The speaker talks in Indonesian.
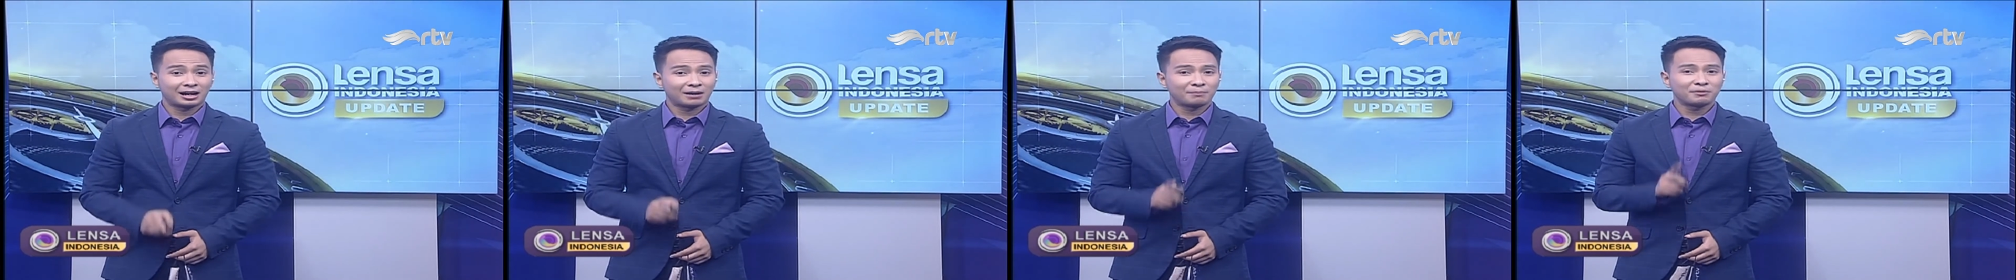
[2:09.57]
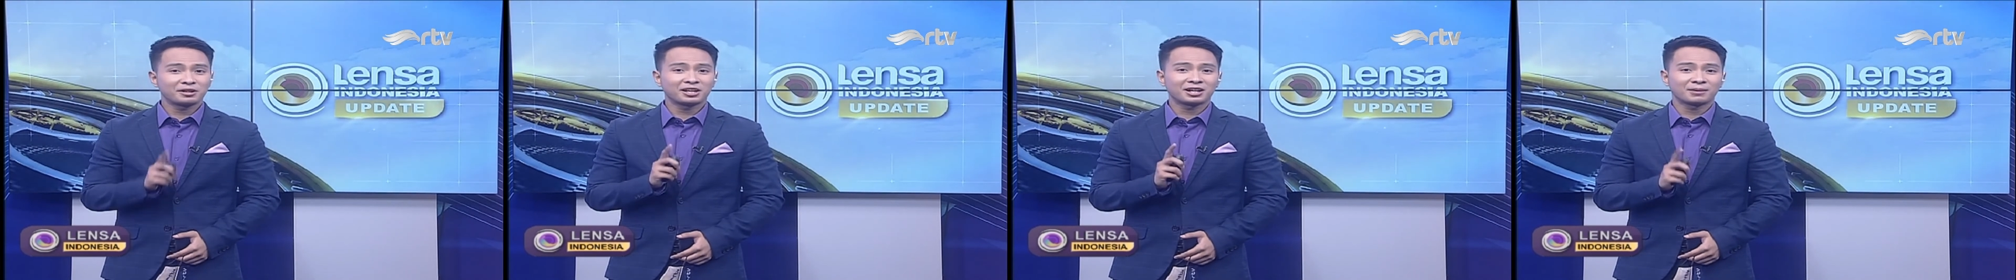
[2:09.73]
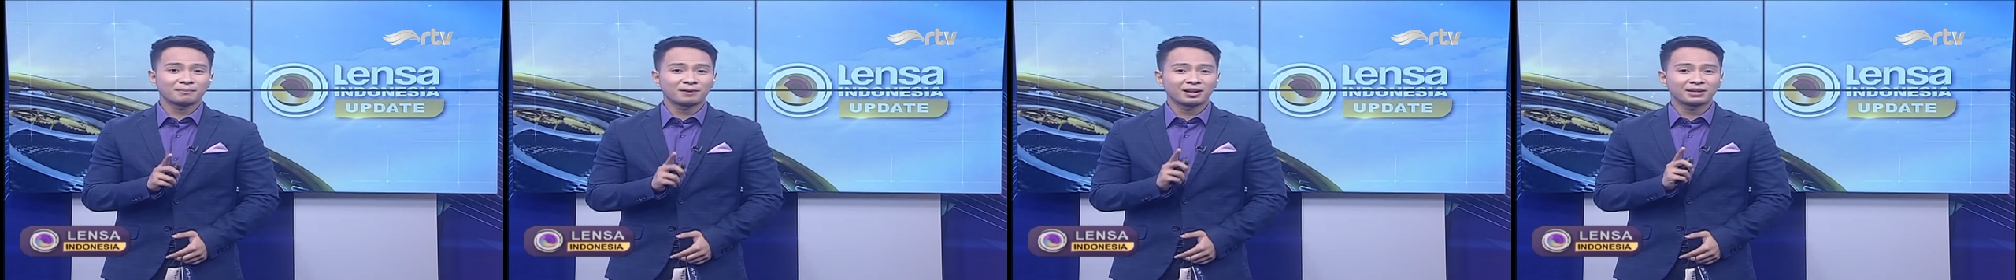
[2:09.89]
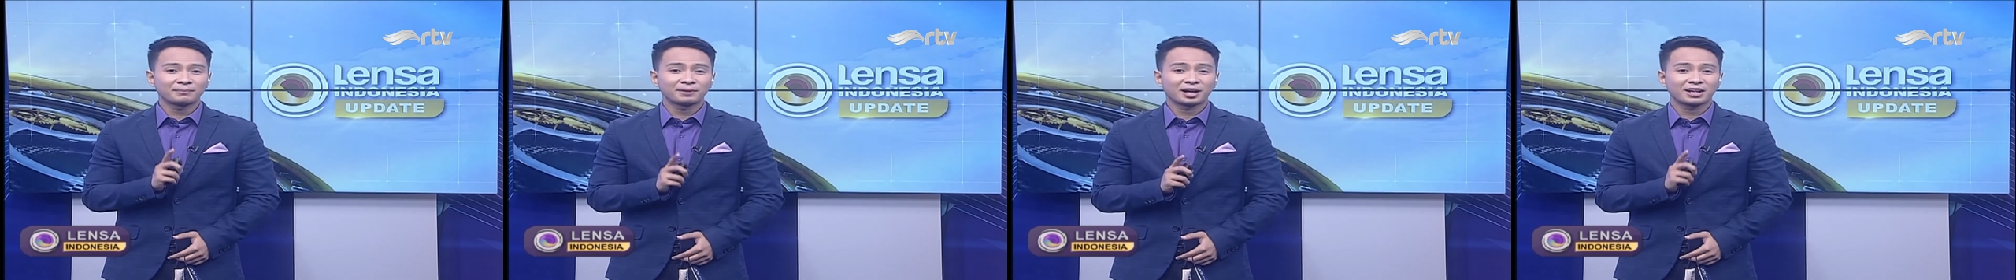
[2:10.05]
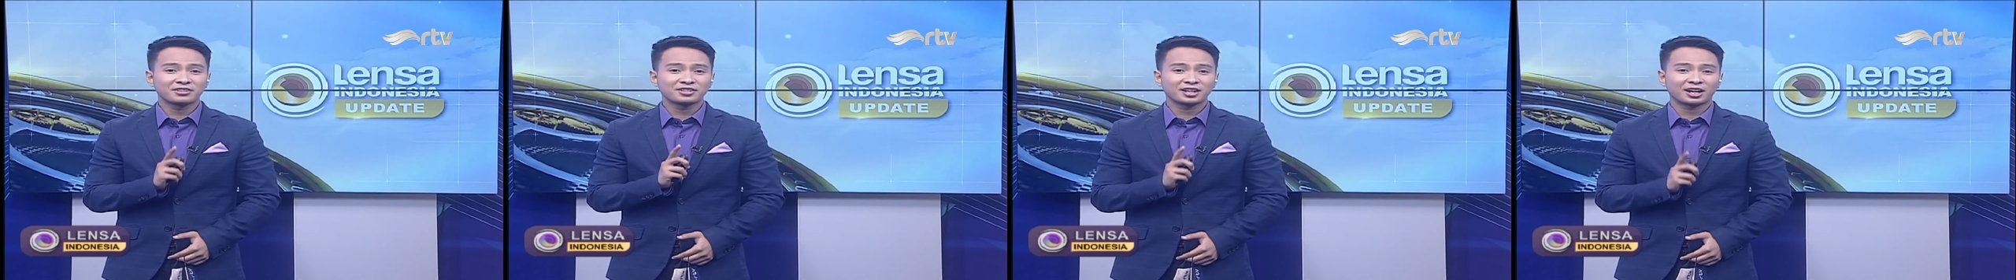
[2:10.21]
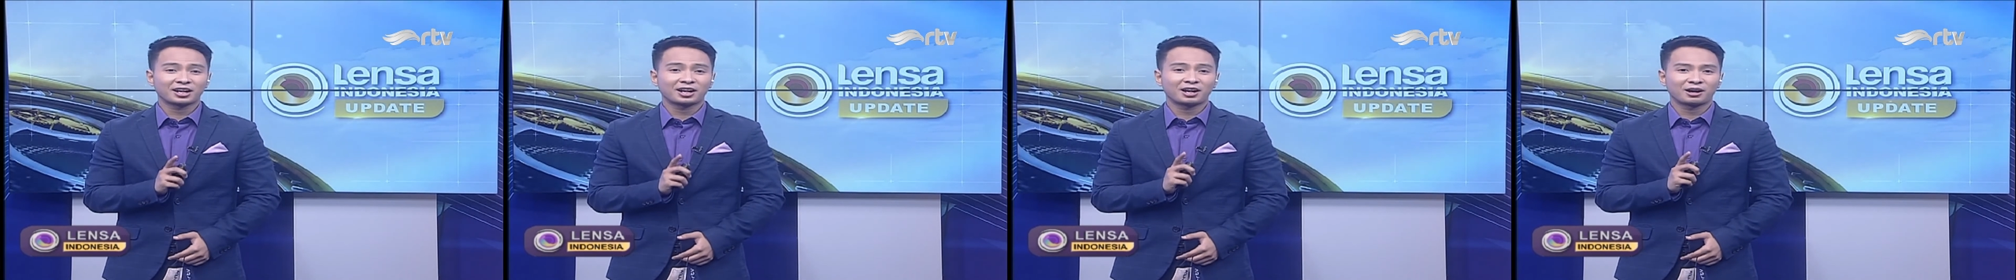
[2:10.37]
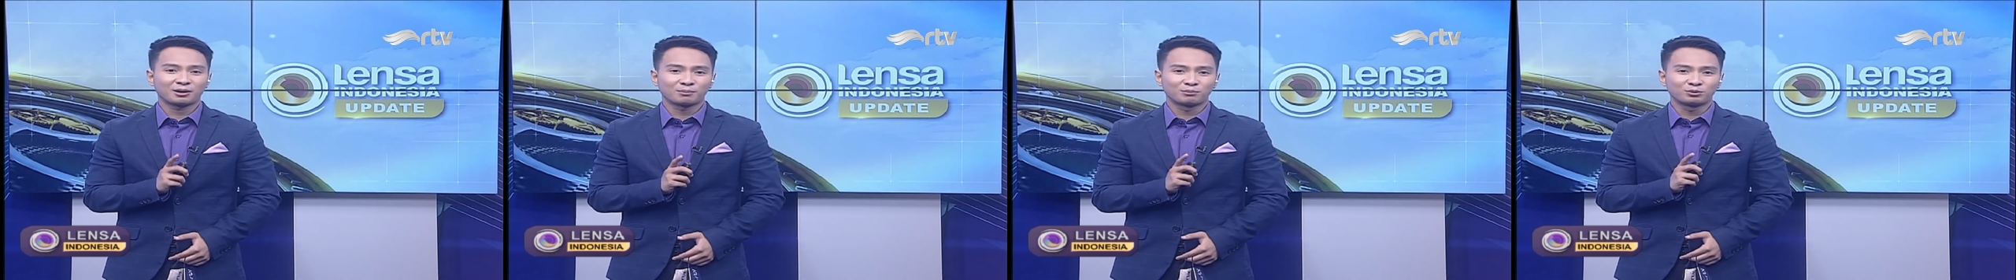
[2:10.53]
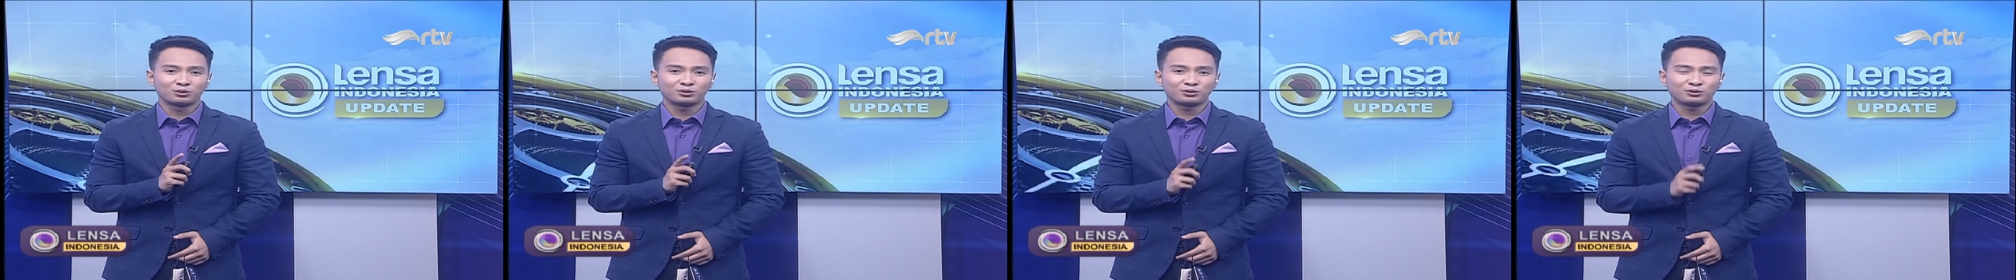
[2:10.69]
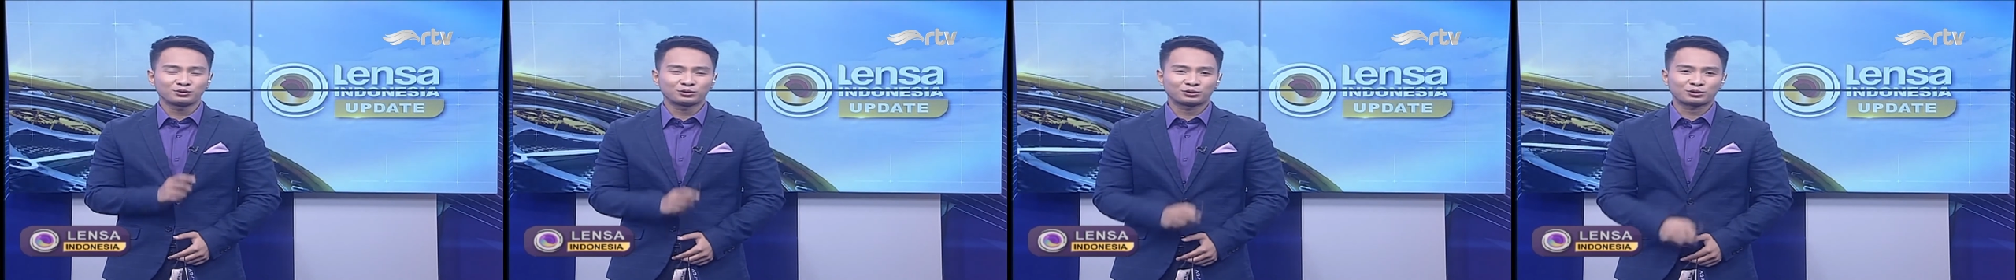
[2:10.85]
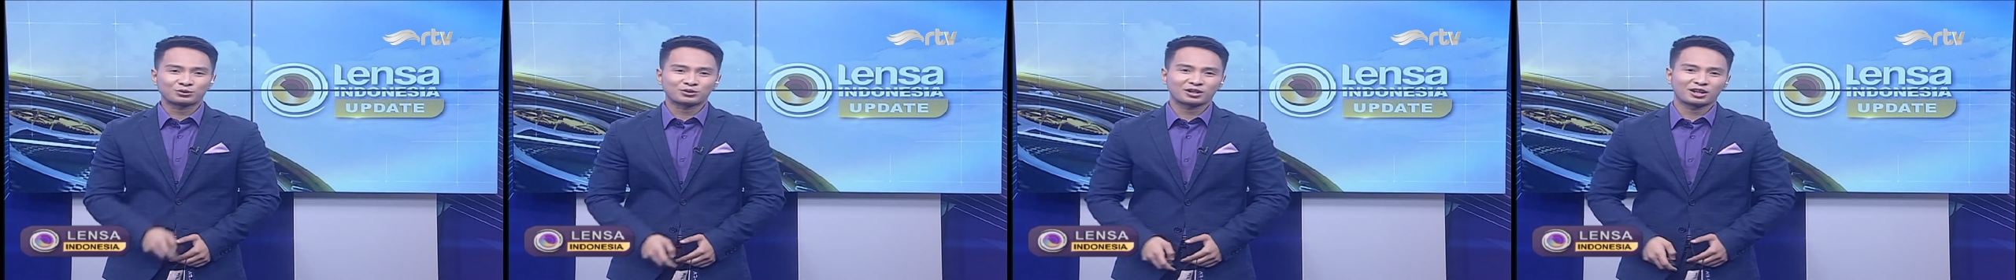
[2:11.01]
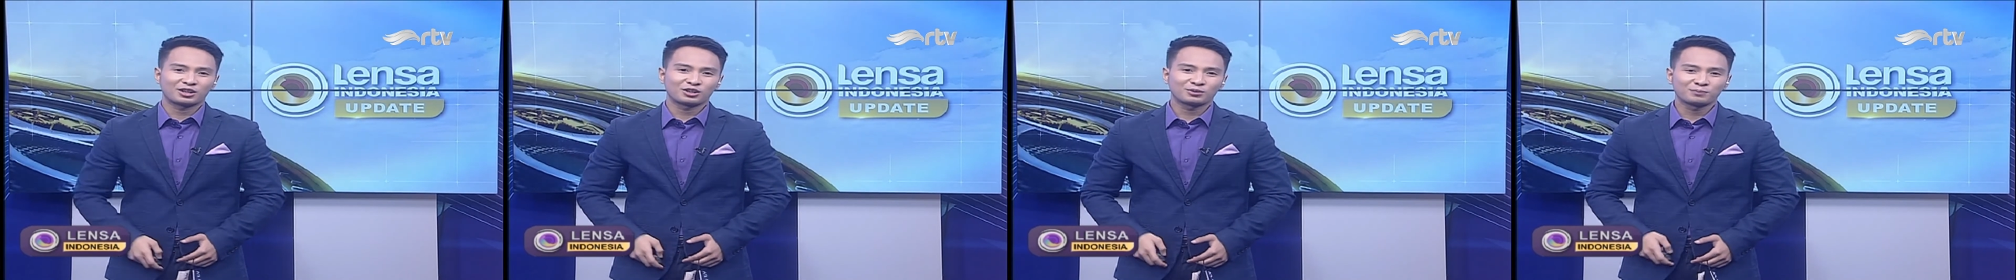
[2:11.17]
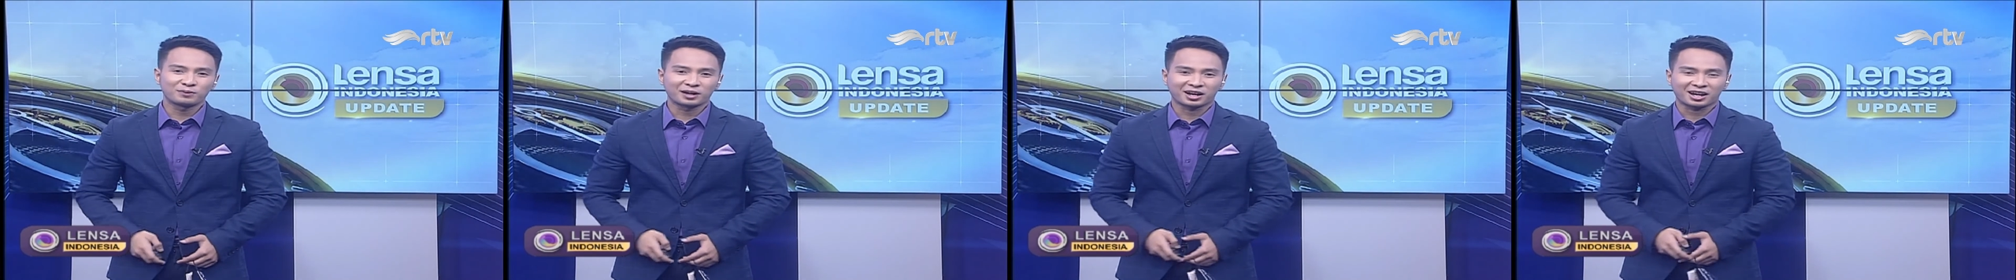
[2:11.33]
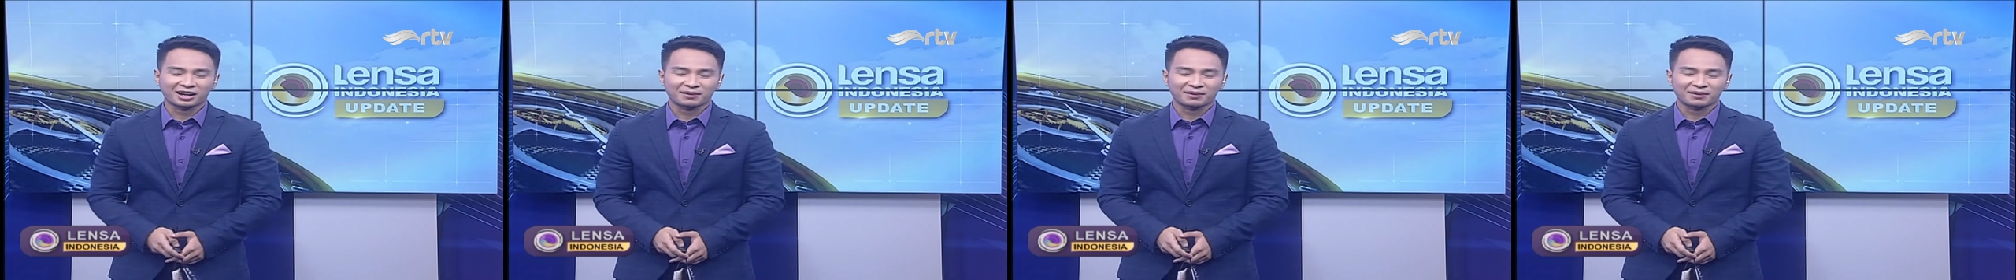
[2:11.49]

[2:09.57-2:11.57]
Kami kembali mengajak kamu untuk selalu